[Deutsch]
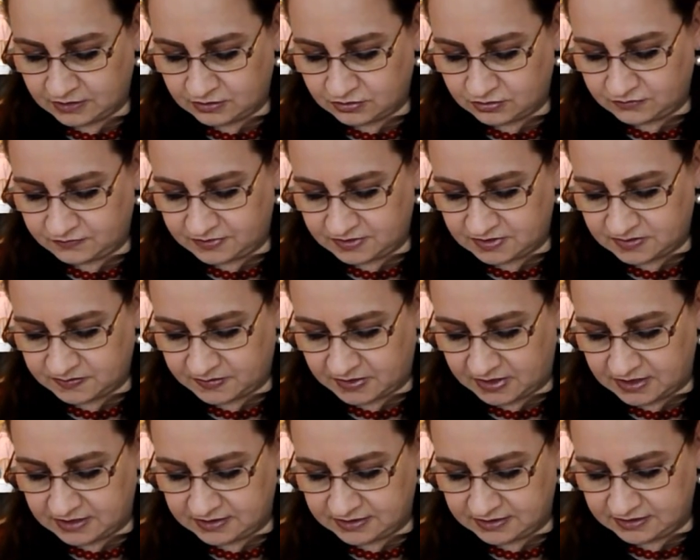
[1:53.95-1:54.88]
Du wirst
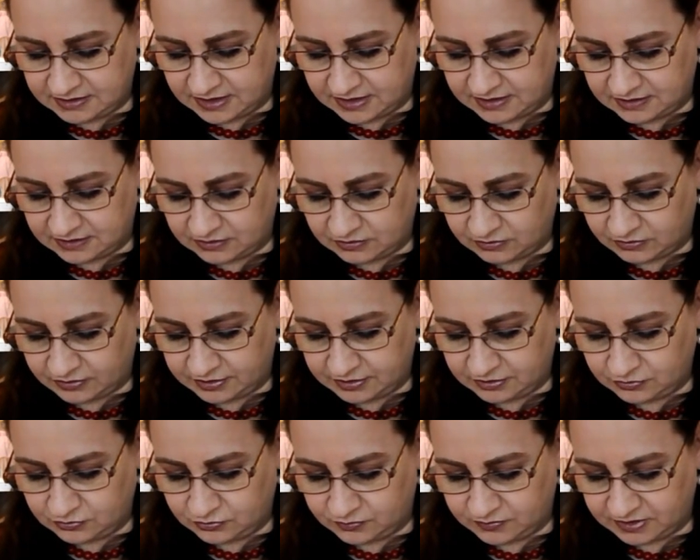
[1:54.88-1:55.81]
bald in einer
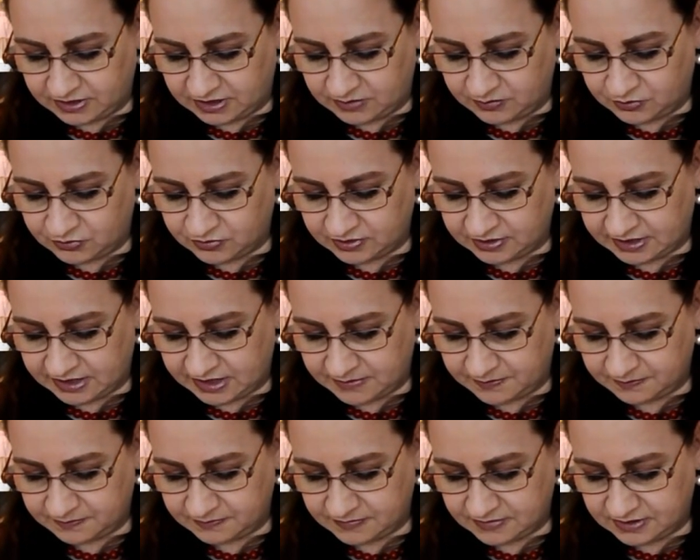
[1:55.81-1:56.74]
neuen Umgebung
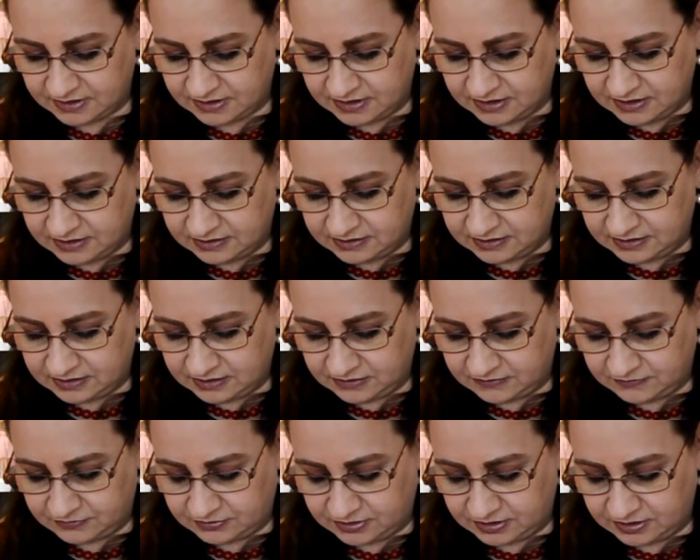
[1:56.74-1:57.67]
leben, die
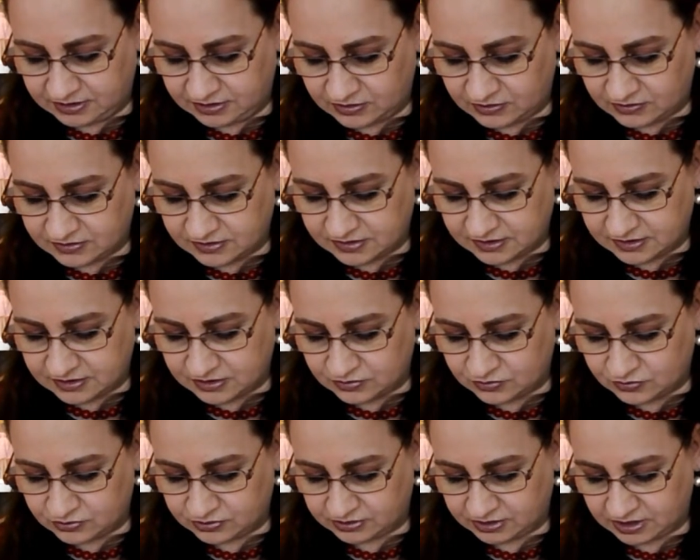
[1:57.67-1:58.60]
ich für dich
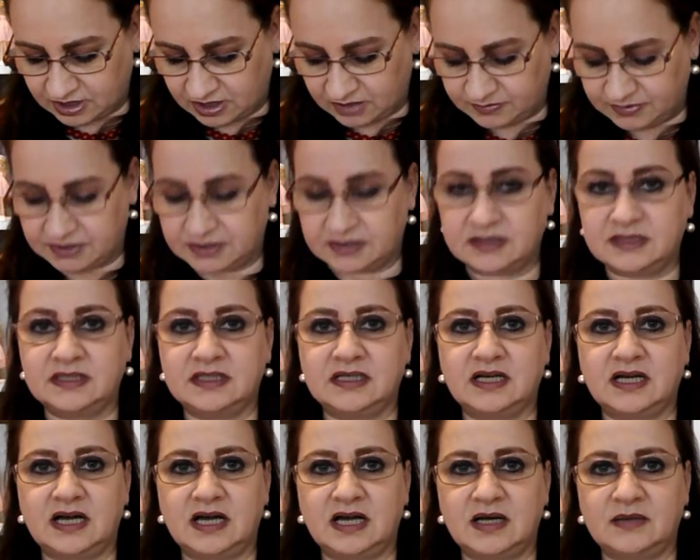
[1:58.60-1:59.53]
ausgesucht habe.
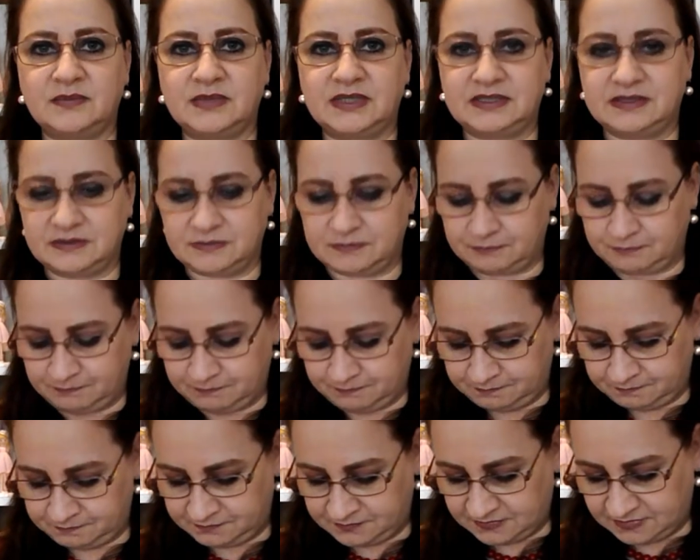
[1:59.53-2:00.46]
Amen.
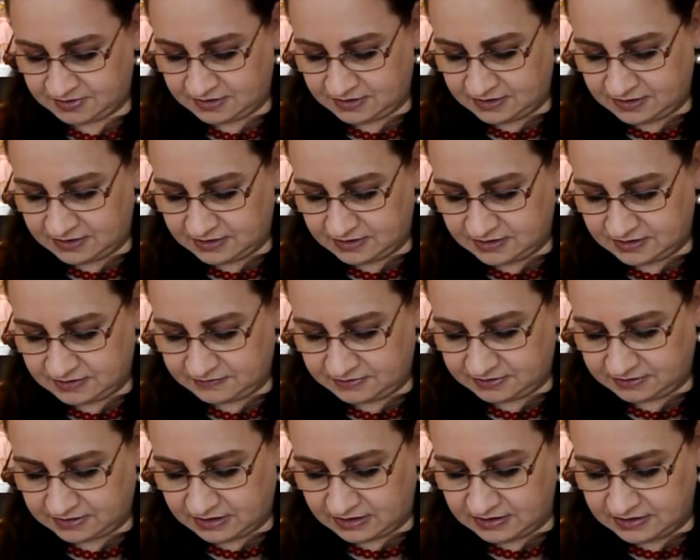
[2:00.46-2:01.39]
Es
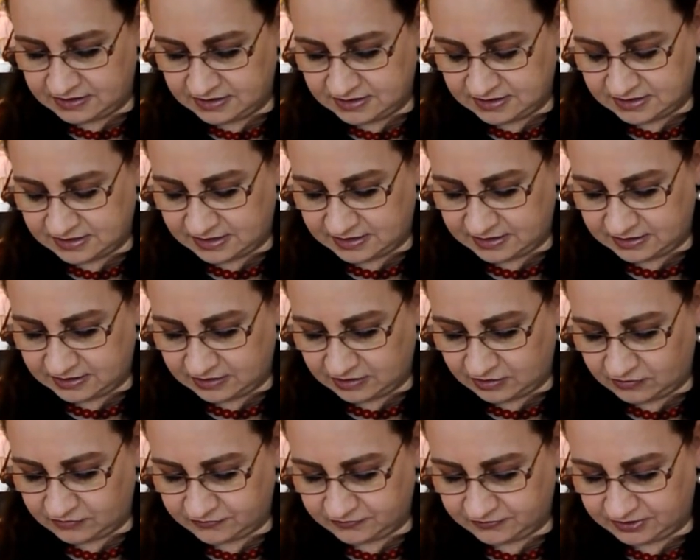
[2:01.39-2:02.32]
wird alles seinen
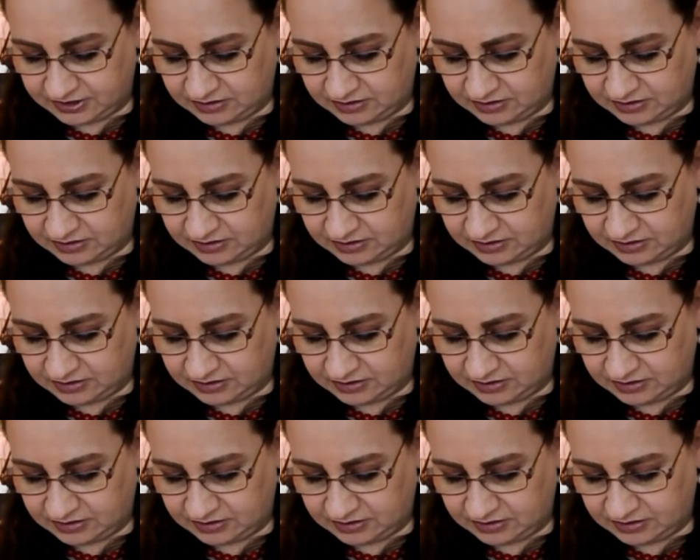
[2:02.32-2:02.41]
Lauf